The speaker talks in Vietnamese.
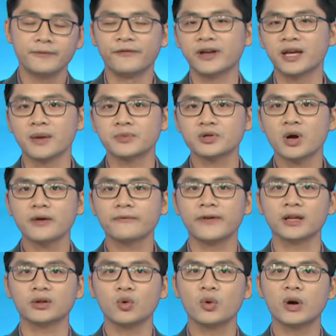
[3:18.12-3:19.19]
Việc kiểm soát
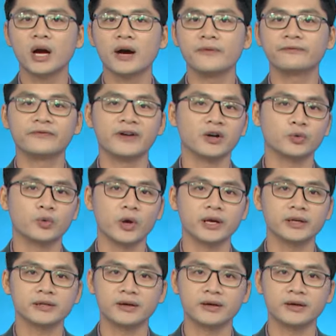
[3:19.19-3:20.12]
việc thu gom, vận chuyển,